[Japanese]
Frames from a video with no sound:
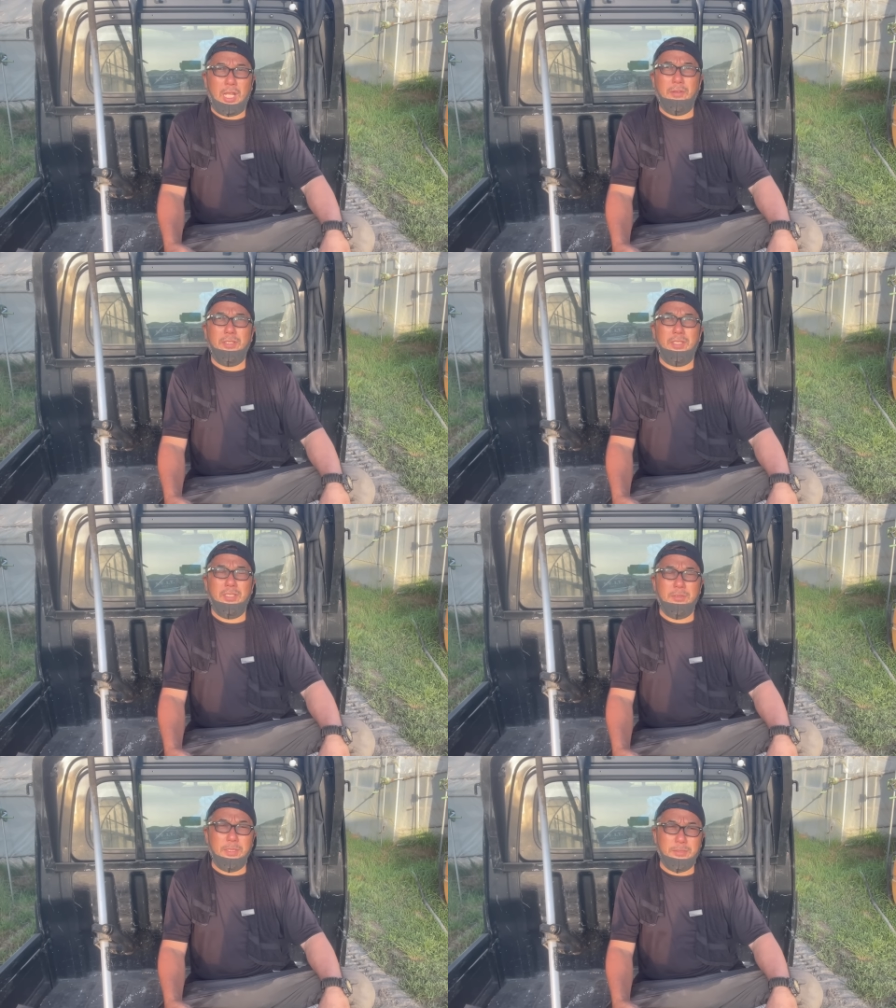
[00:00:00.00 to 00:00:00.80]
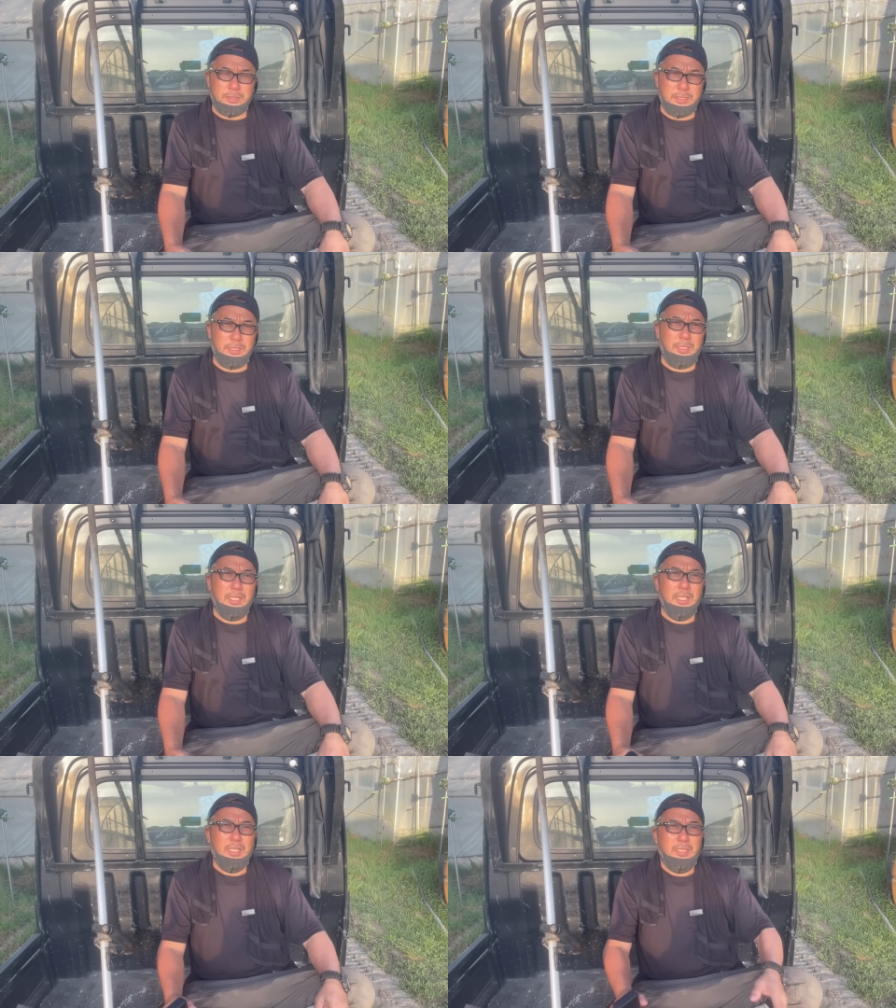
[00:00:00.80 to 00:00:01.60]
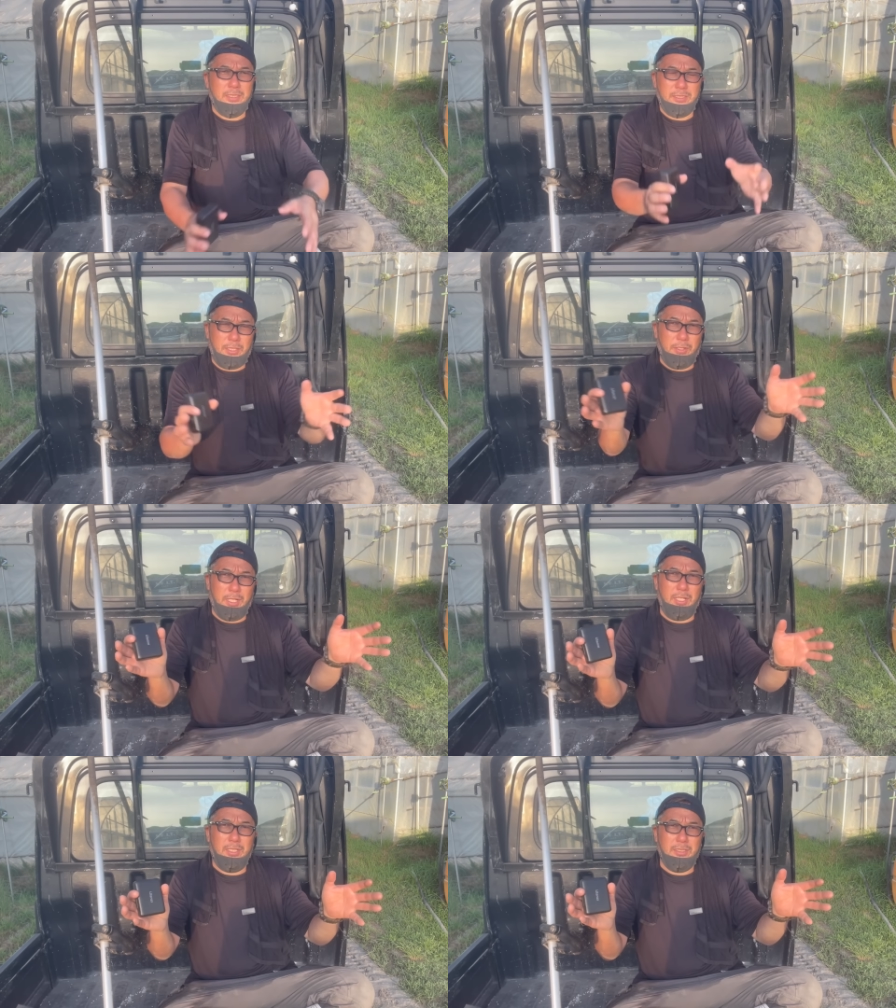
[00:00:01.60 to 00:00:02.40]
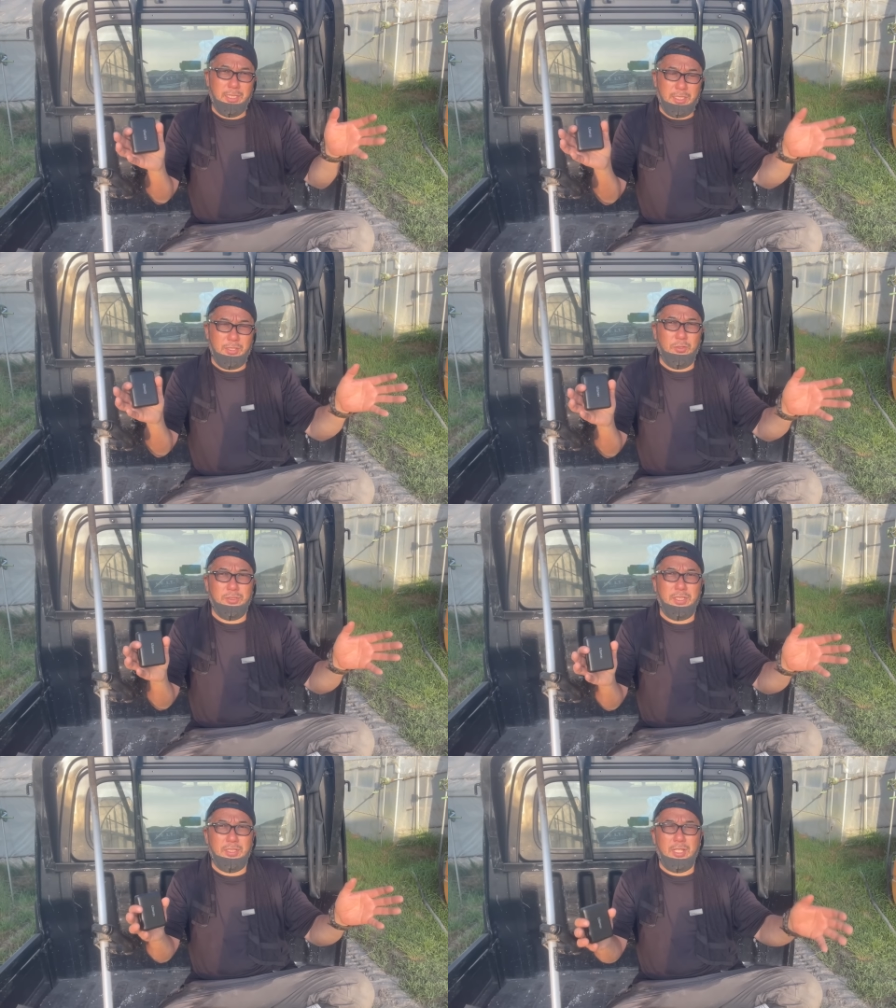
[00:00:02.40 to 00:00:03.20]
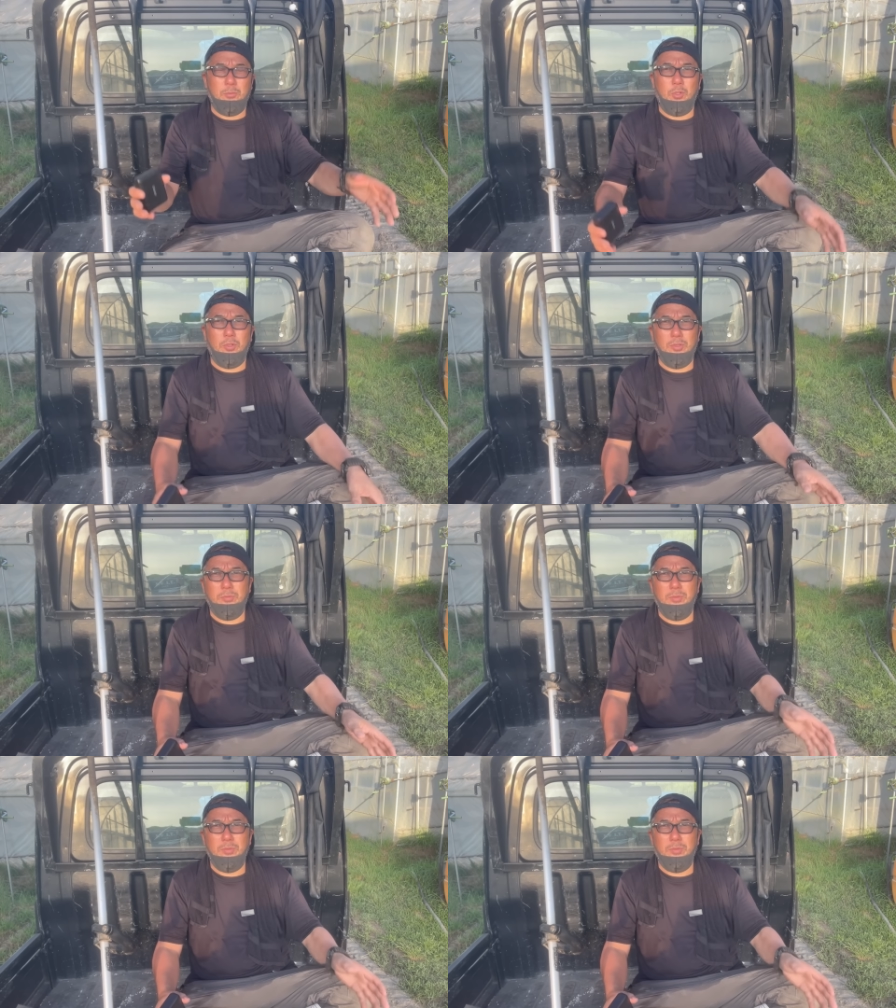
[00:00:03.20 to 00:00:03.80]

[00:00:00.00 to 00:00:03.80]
変わっていきますしひいては、ね、日本全体も